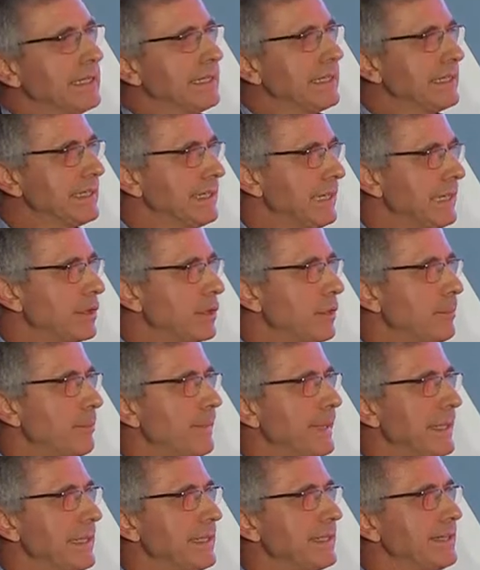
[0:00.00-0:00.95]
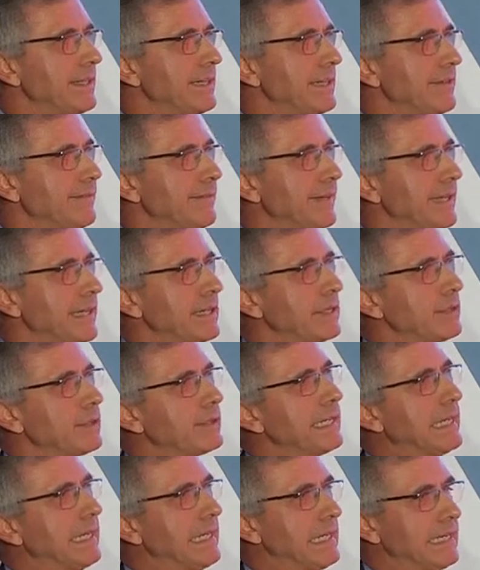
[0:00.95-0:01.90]
dei commenti che vengono
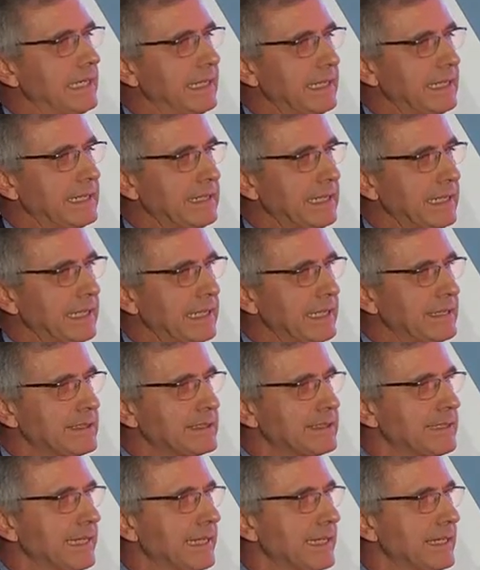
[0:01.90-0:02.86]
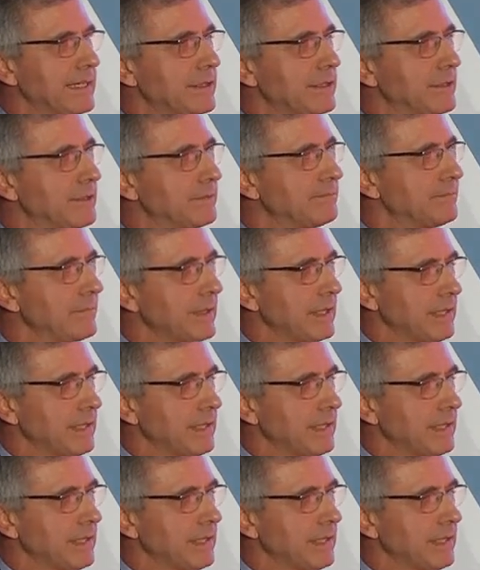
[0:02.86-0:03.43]
dal, dall'esterno.